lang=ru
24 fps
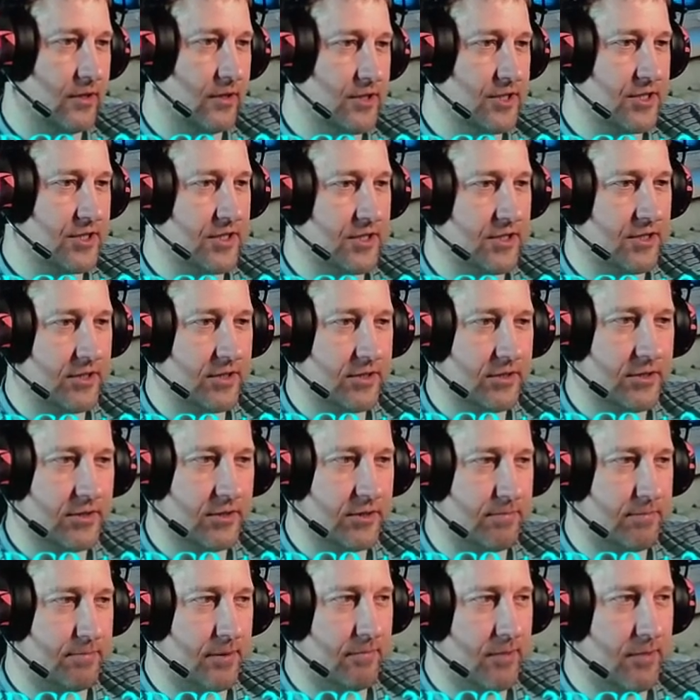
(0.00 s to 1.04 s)
с
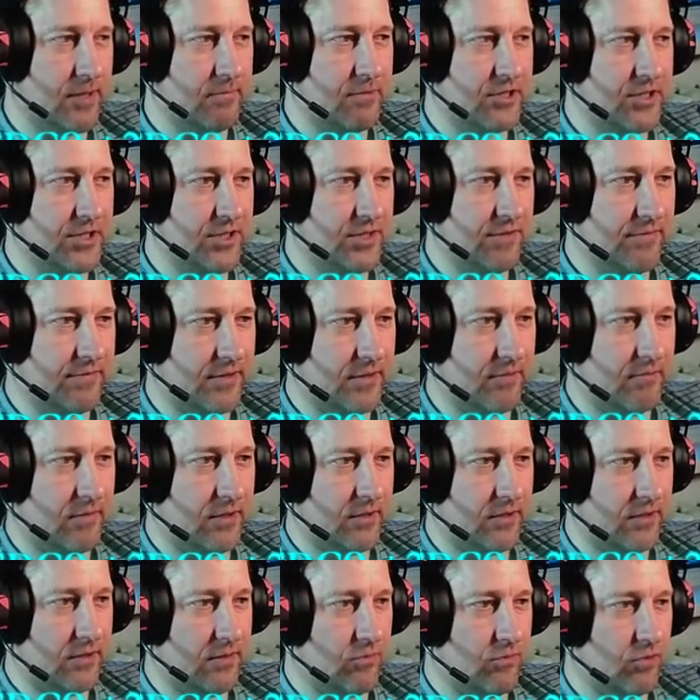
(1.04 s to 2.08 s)
проблемы с цифрами
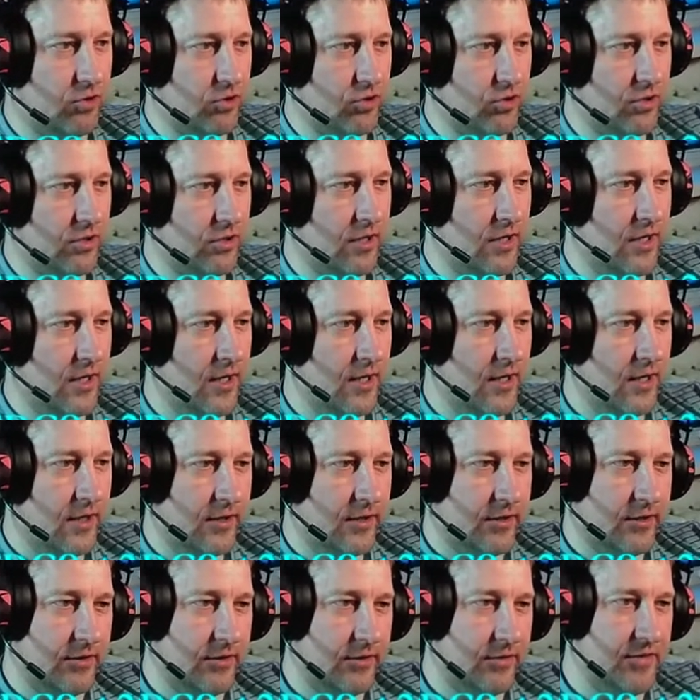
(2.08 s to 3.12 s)
они, может,
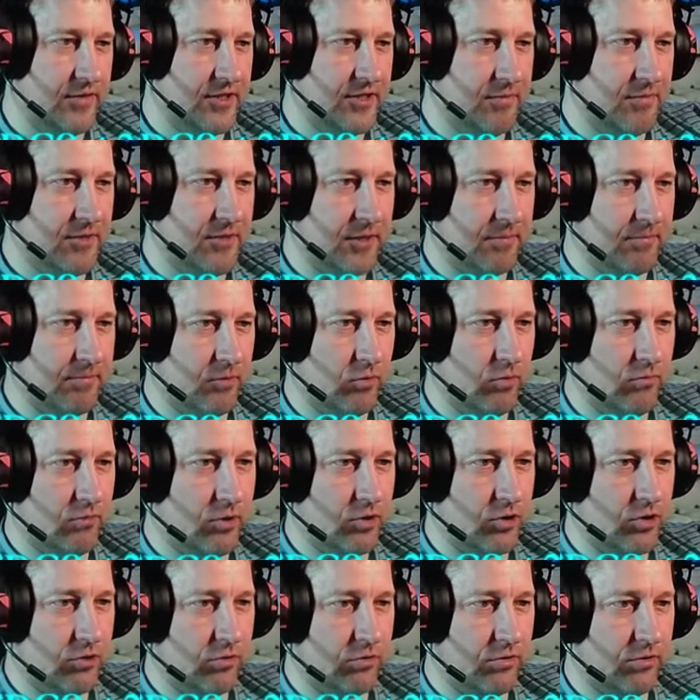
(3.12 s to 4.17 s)
250 э, подумали,
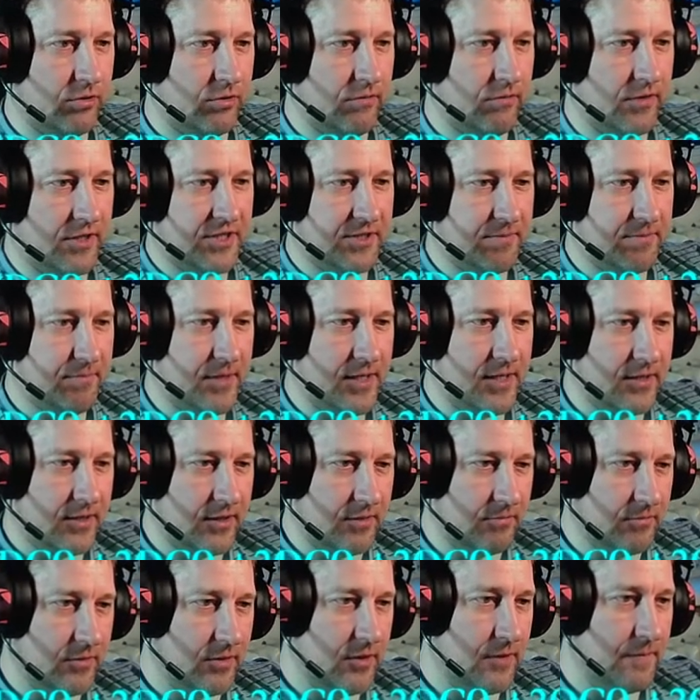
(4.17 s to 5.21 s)
что это 25 там,
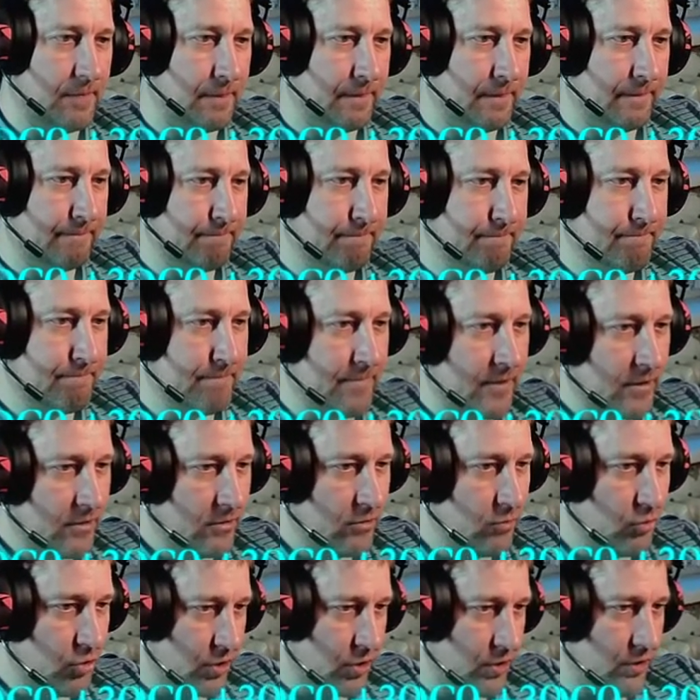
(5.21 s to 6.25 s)
да.
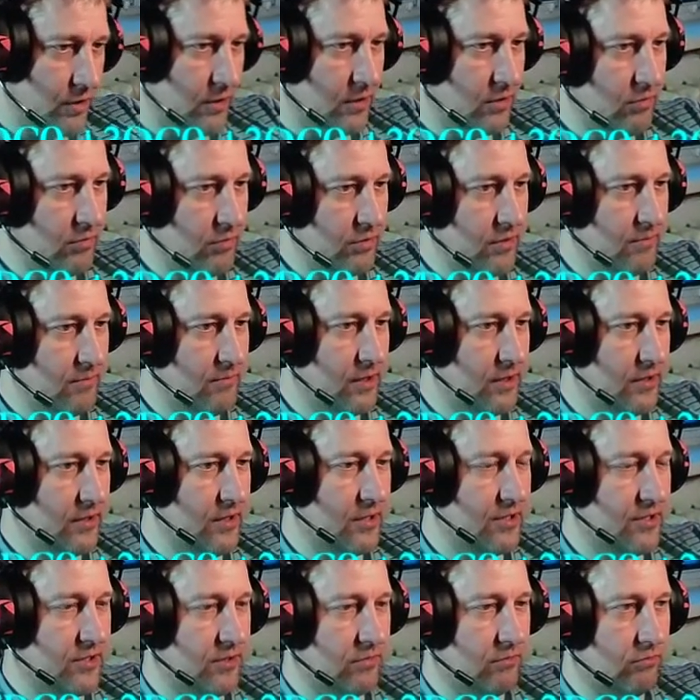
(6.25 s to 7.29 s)
Слушай, на охоте Мак
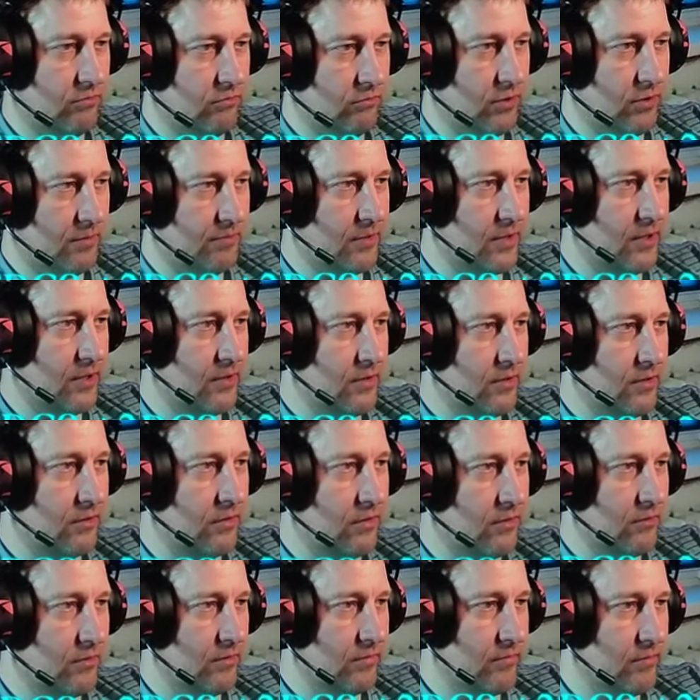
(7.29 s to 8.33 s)
10, ну я бы хотел
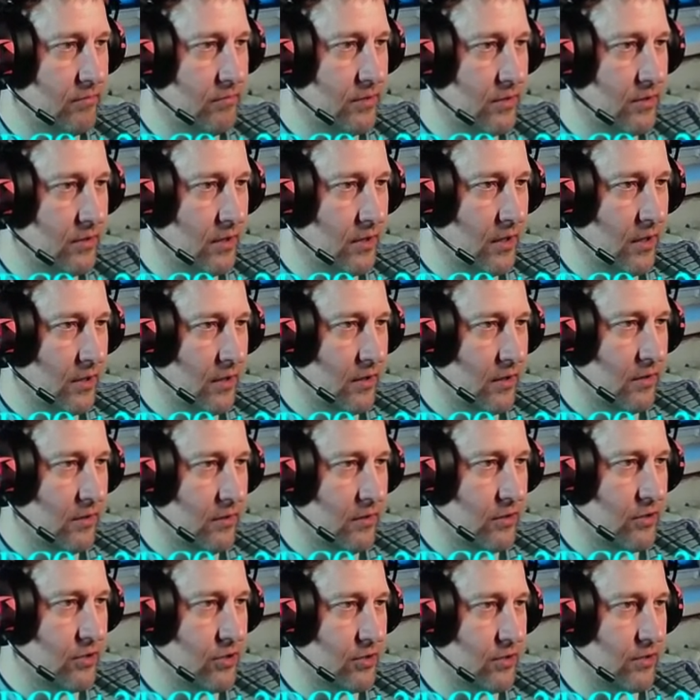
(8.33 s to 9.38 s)
такой выбить. И
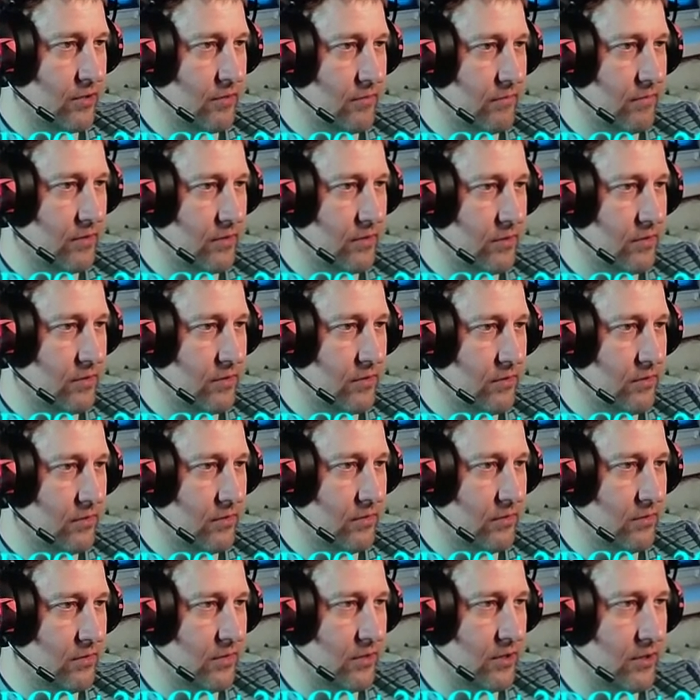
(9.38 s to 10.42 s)
жертвенность,
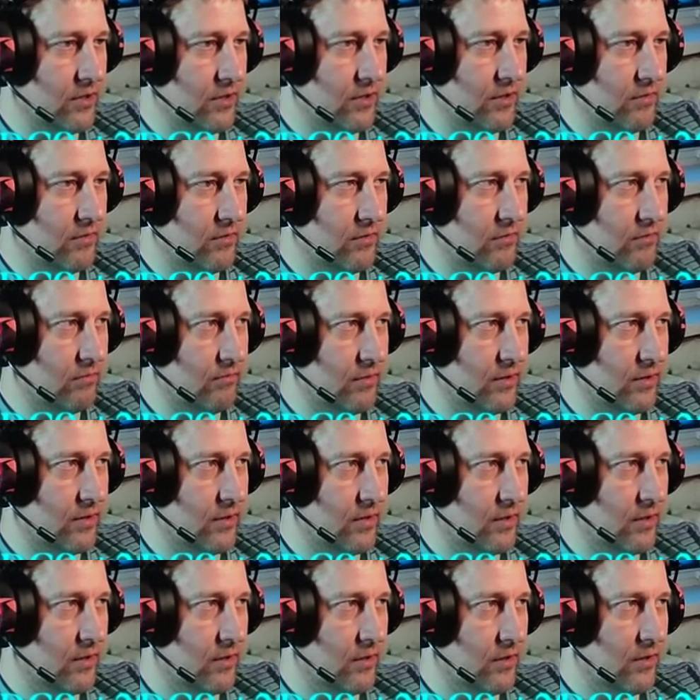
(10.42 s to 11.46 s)
и за 9 рублей.
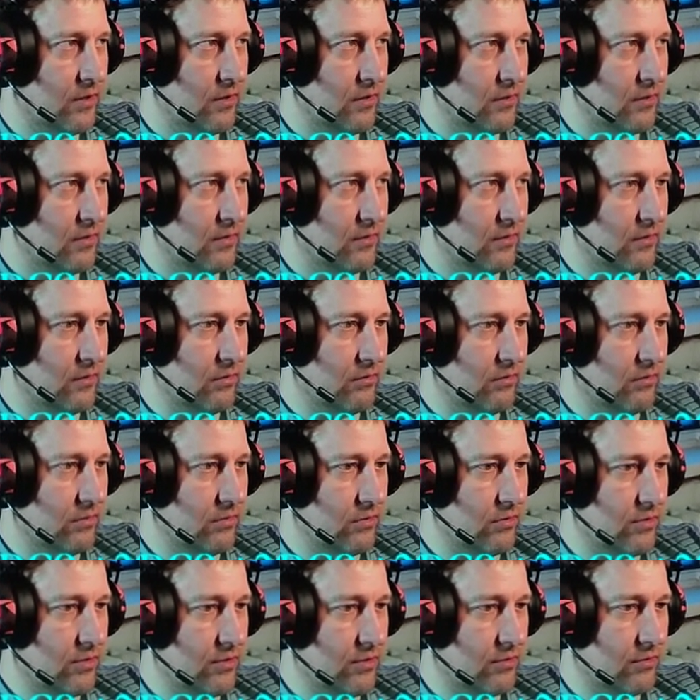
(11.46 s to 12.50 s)
Не, ну это не
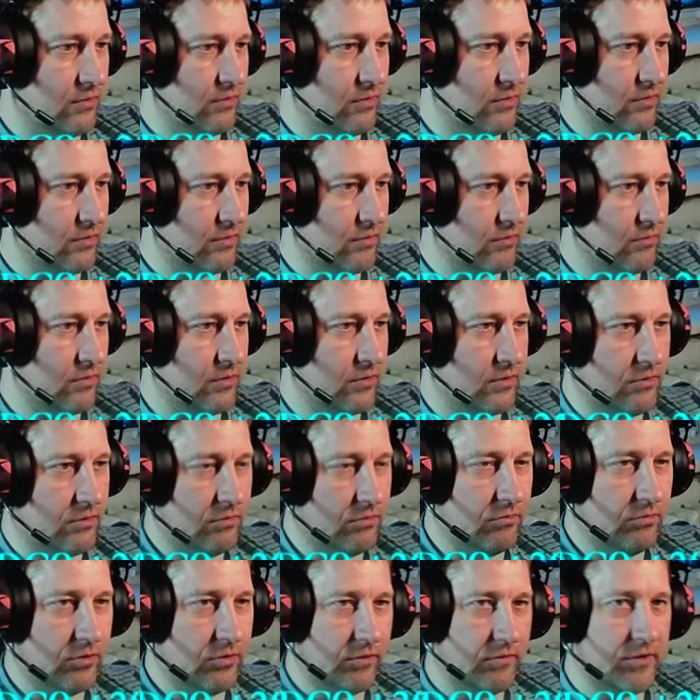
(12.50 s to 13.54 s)
серьезно, сколько ты? Ну
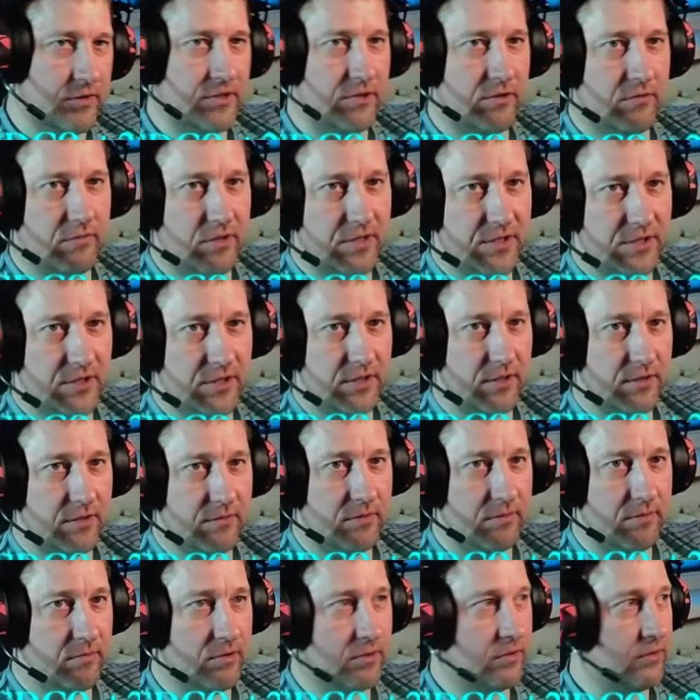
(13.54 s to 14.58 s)
на 223 я
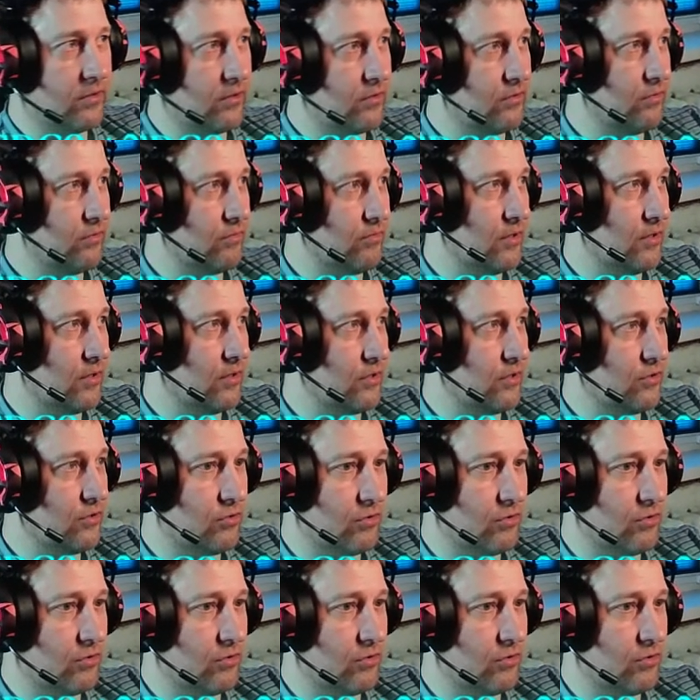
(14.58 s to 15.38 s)
выбил, то есть у меня есть еще